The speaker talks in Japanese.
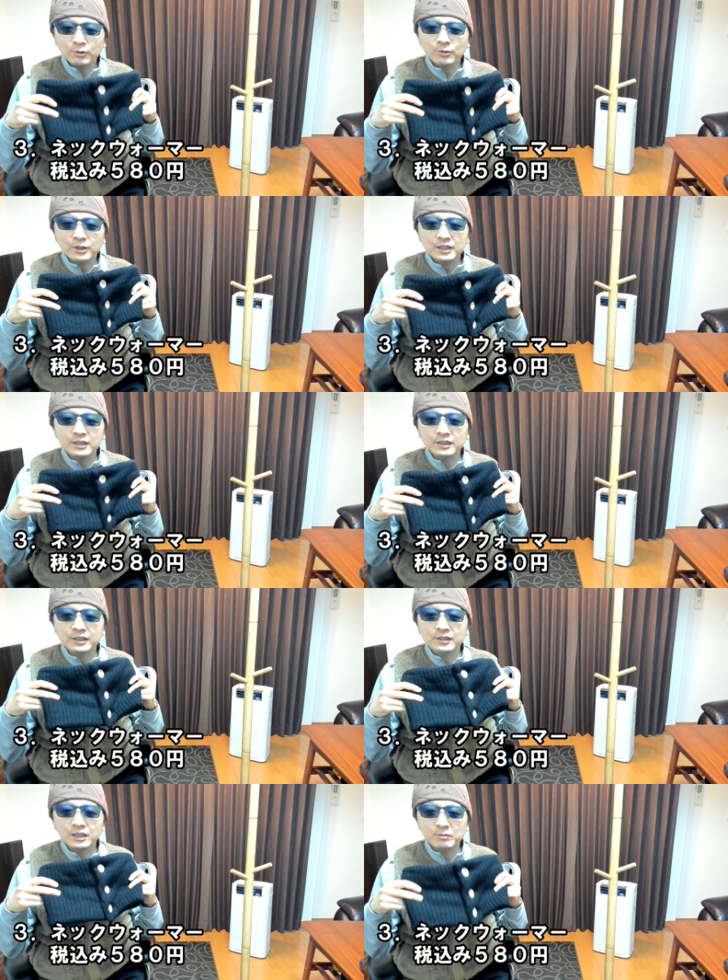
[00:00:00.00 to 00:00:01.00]
構これ気に
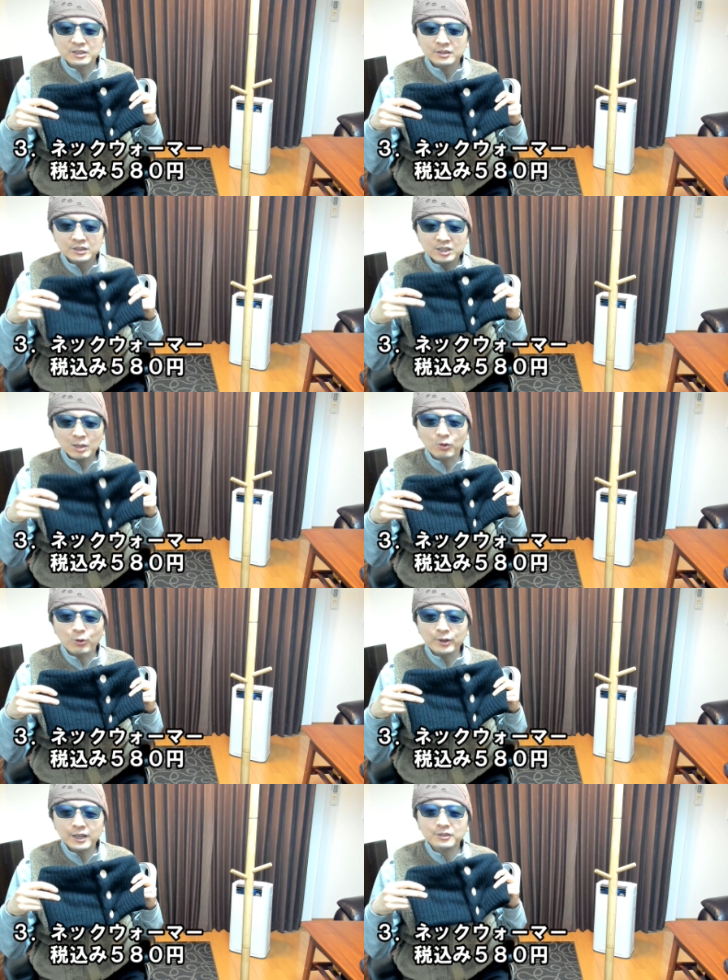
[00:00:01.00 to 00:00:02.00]
入っています。しかも
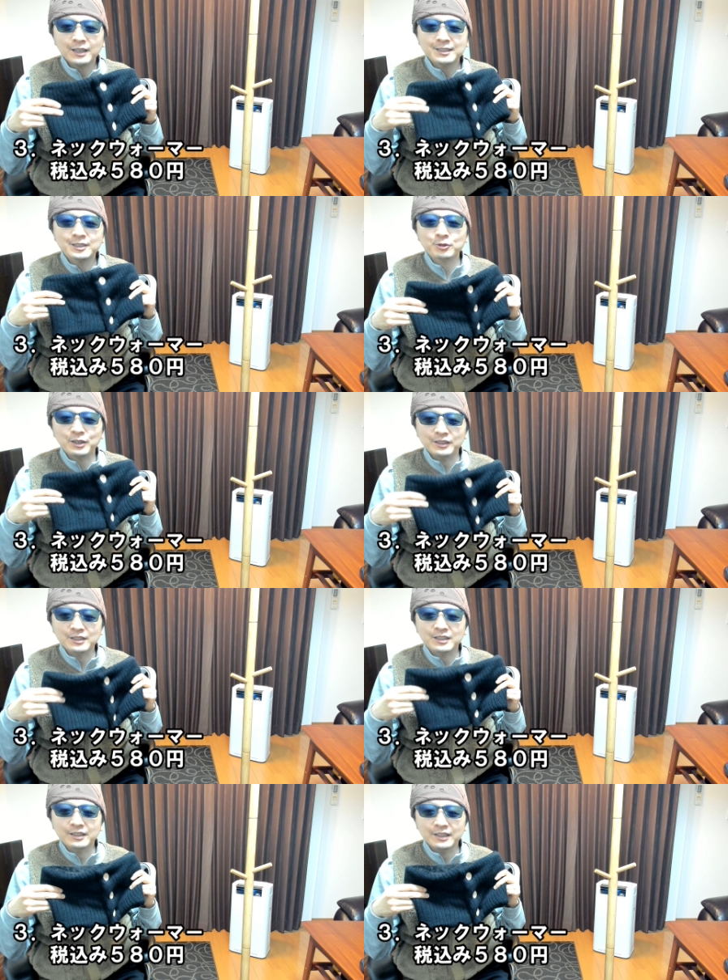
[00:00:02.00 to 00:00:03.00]
580円で
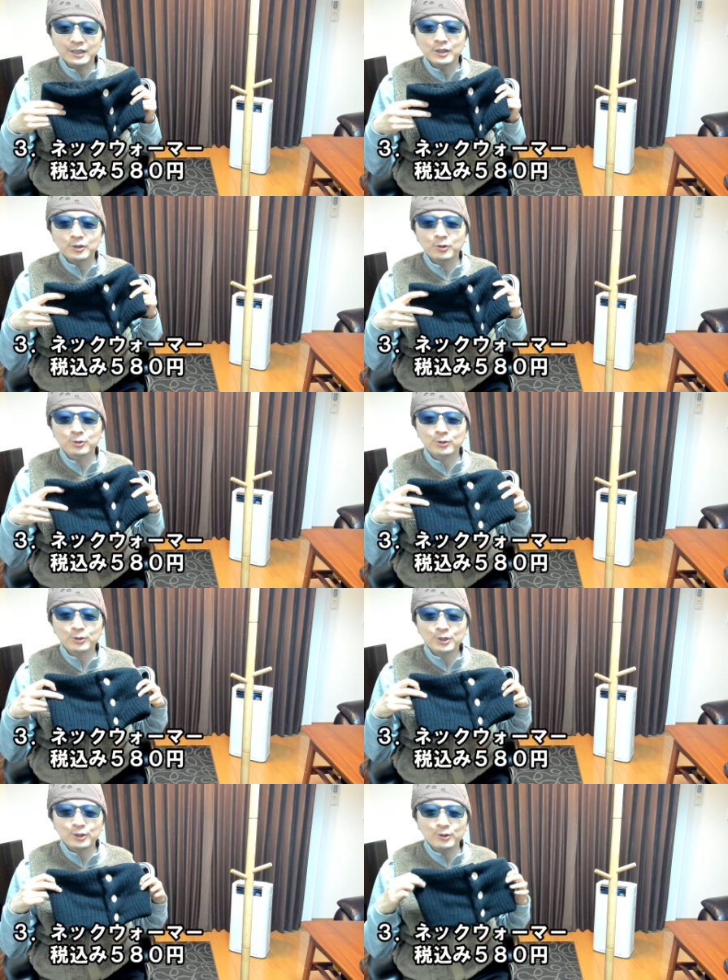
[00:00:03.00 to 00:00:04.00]
すからね。
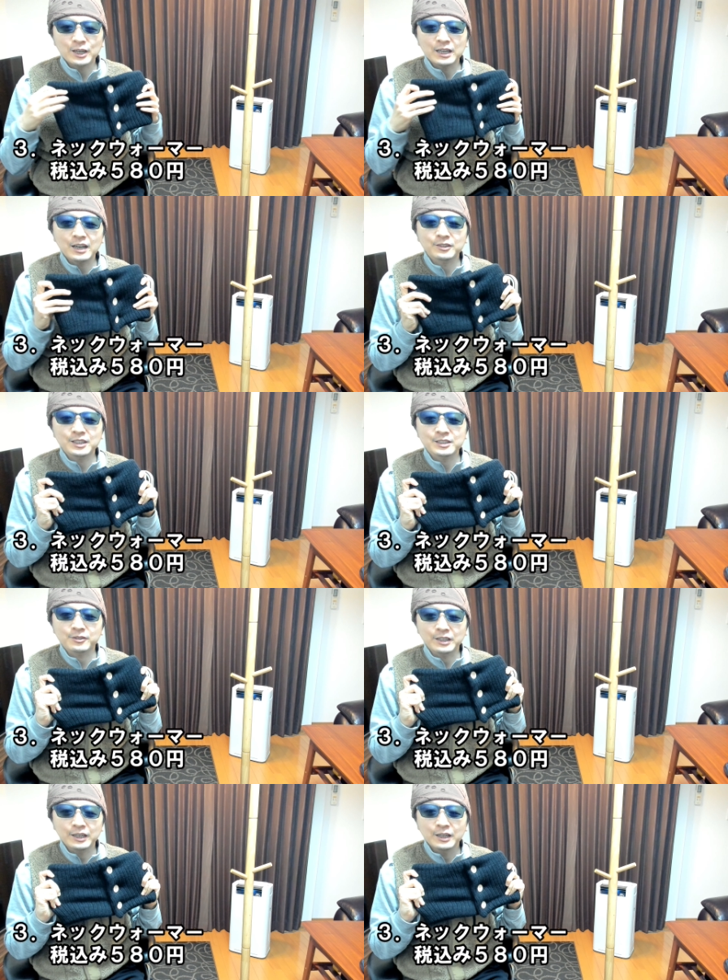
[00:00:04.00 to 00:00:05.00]
驚きの価格です
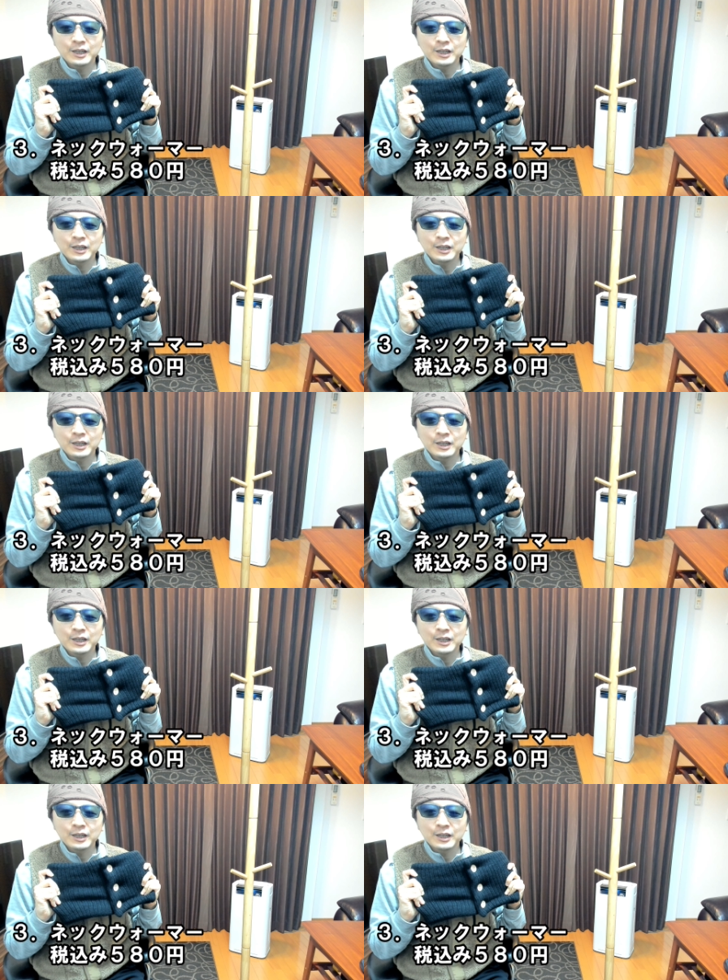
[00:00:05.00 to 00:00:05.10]
よね。